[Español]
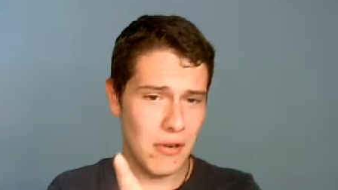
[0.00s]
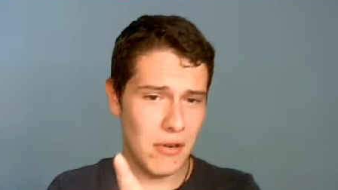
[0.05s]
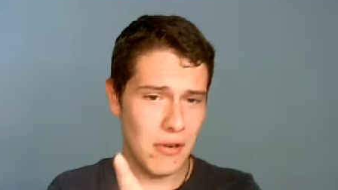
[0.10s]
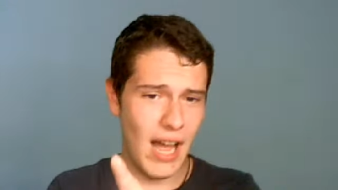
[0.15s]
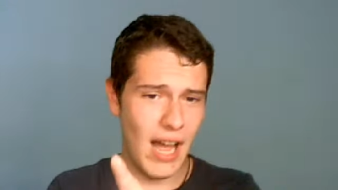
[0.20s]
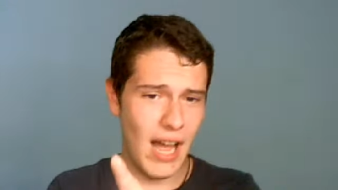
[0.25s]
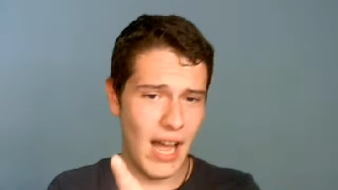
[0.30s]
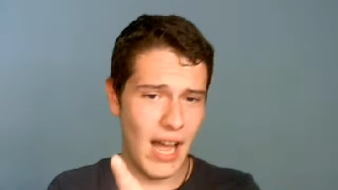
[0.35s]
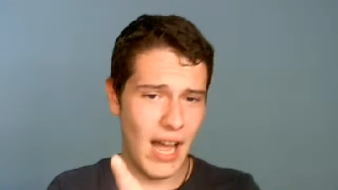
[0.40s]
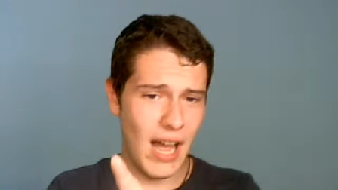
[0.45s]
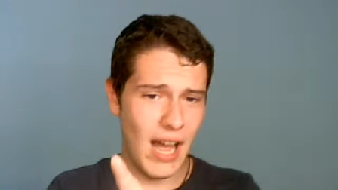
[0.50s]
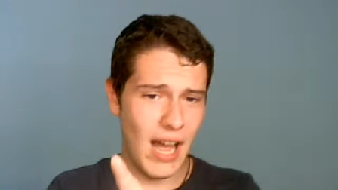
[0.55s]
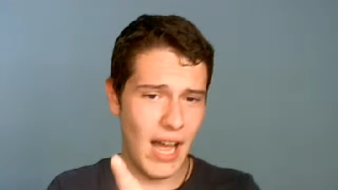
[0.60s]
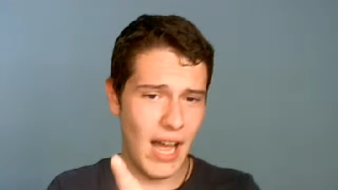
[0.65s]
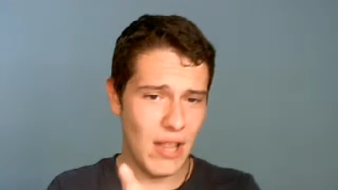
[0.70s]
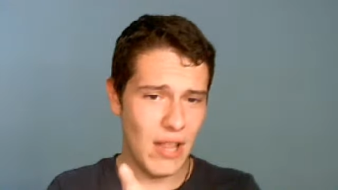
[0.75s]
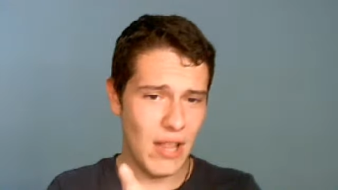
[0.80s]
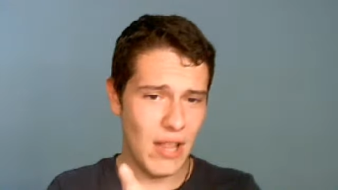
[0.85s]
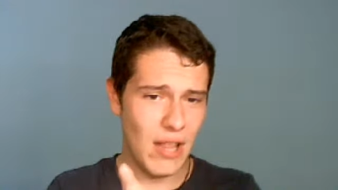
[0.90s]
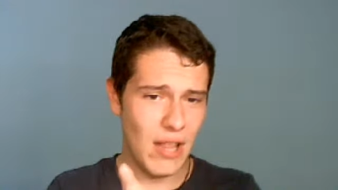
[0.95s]
ha,
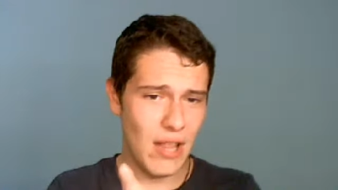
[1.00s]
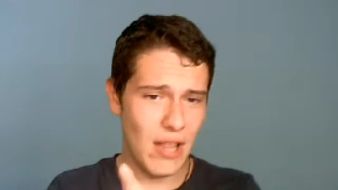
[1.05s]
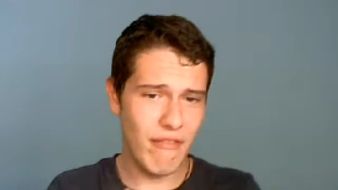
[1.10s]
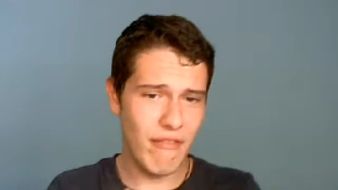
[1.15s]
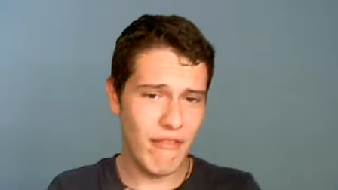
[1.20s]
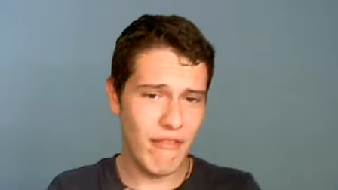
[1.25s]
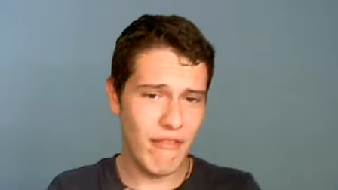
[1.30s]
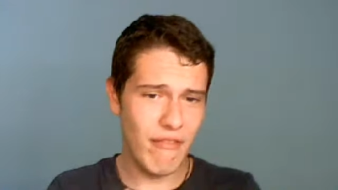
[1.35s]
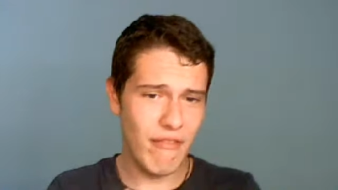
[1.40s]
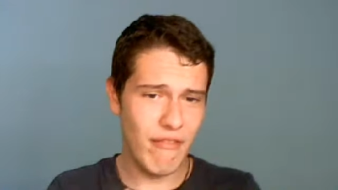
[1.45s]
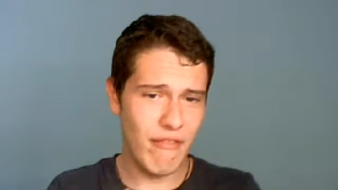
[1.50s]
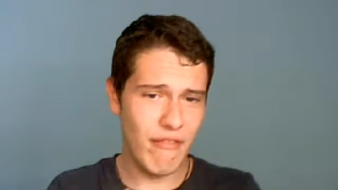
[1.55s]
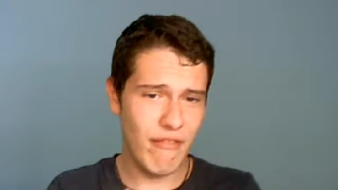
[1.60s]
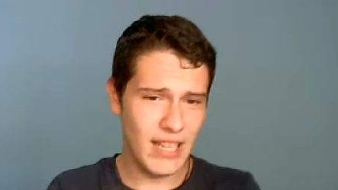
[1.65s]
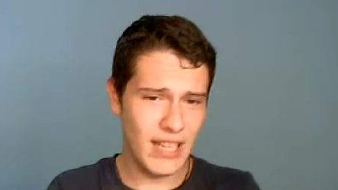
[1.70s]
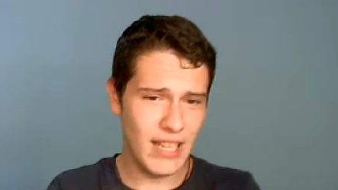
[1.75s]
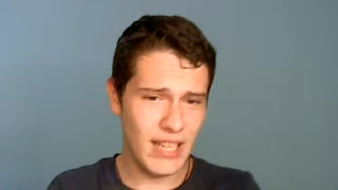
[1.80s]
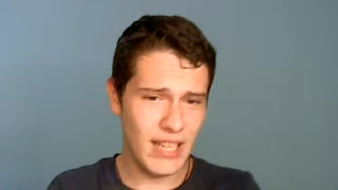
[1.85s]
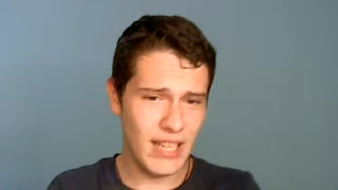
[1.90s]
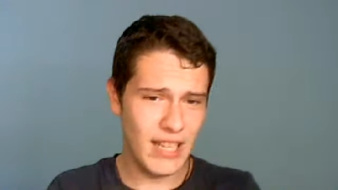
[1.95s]
apoyado a, a
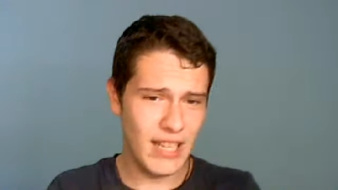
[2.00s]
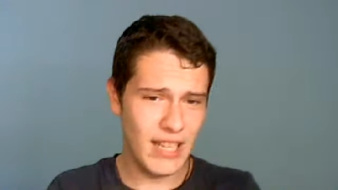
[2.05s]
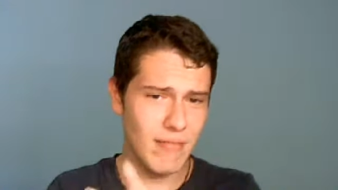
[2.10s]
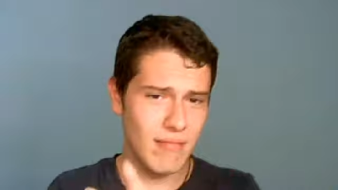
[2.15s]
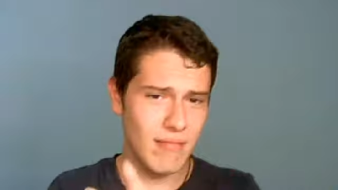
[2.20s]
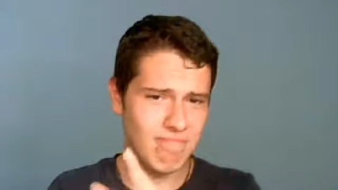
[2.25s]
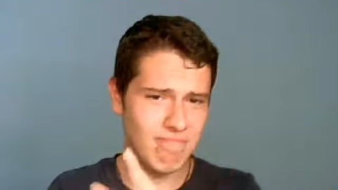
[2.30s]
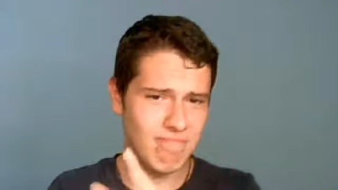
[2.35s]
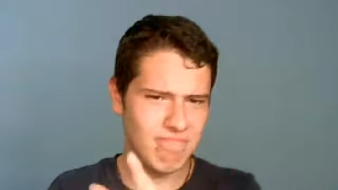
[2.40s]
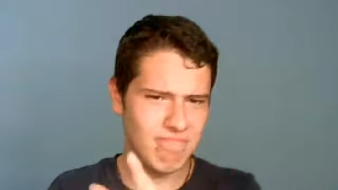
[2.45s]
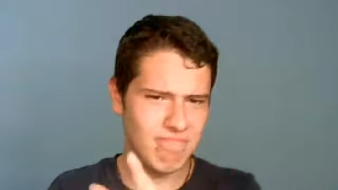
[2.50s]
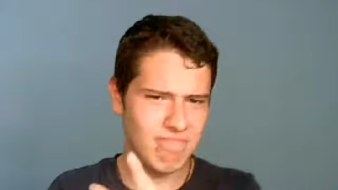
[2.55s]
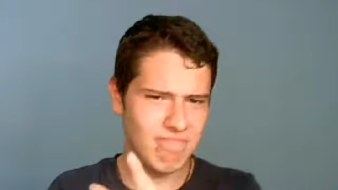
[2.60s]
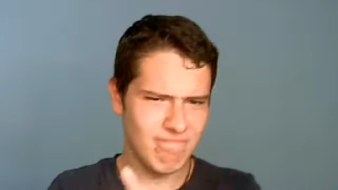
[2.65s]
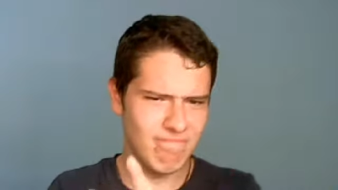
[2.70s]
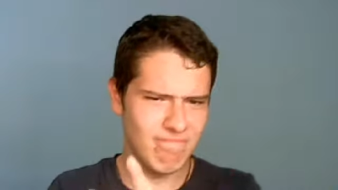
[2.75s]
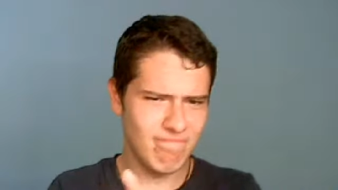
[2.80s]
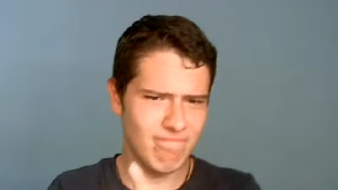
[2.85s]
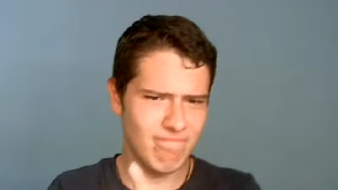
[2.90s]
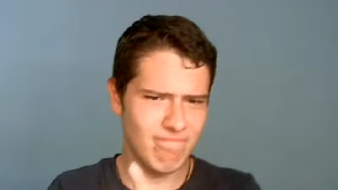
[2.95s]
Ferkendo.
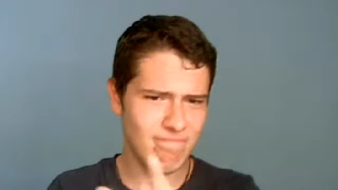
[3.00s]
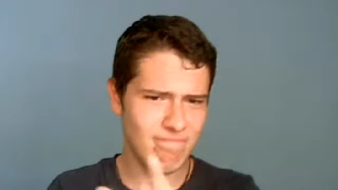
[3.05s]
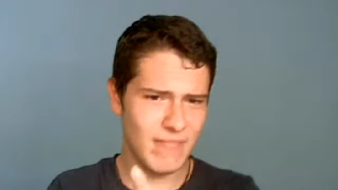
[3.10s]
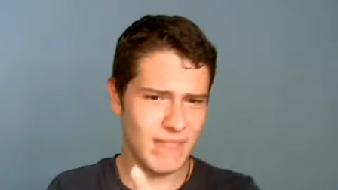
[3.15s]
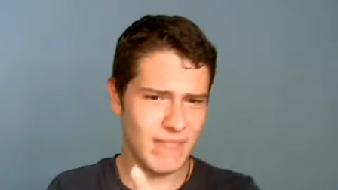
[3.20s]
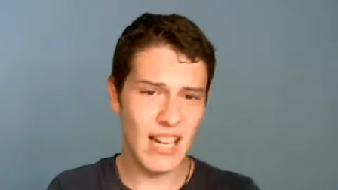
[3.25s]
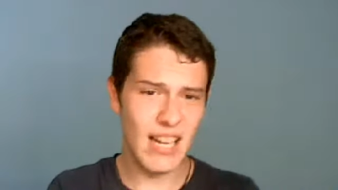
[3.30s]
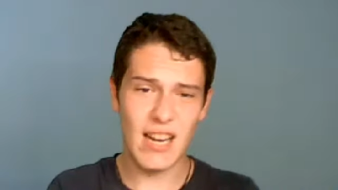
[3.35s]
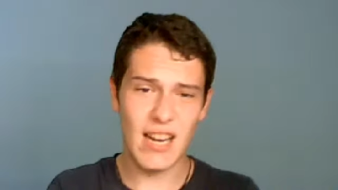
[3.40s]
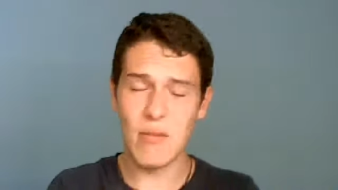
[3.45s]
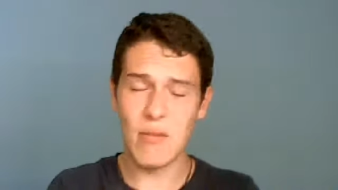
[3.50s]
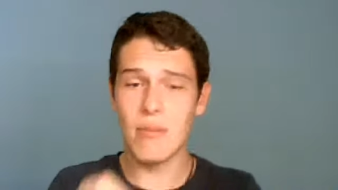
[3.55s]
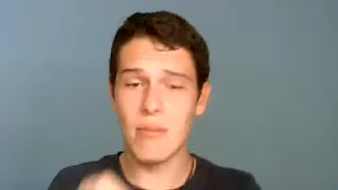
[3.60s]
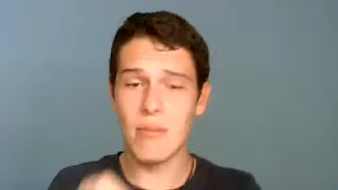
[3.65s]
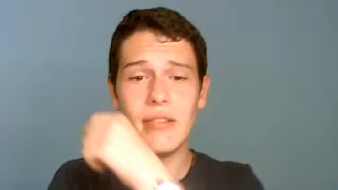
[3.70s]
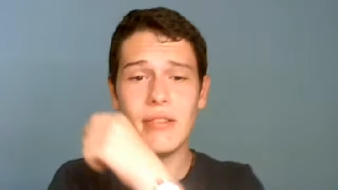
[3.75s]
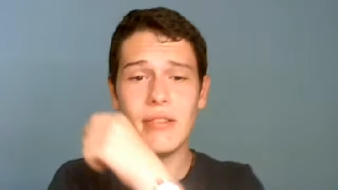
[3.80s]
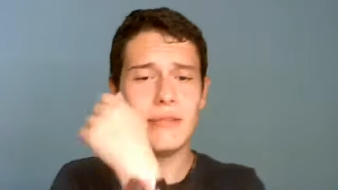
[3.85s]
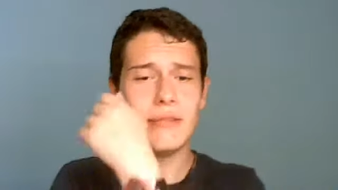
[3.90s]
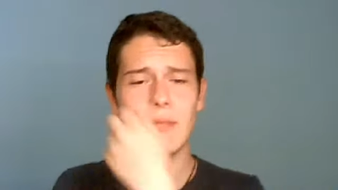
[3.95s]
Qué raro, por
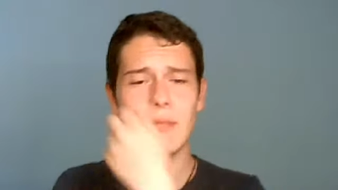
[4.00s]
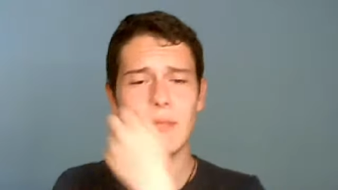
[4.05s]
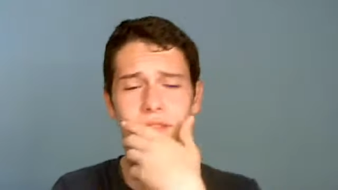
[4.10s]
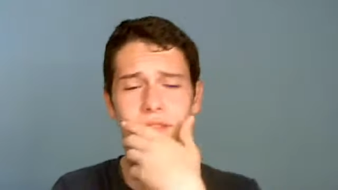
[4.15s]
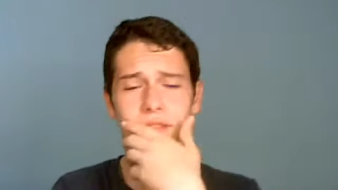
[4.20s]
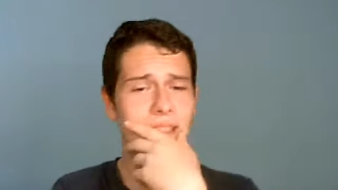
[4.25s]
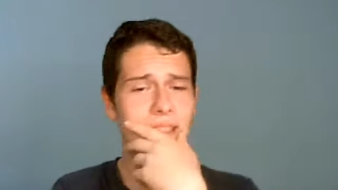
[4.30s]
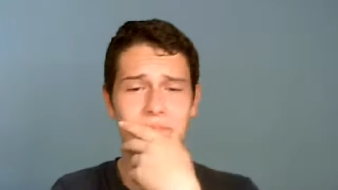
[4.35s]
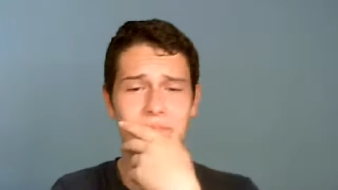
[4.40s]
favor. Bueno, en fin.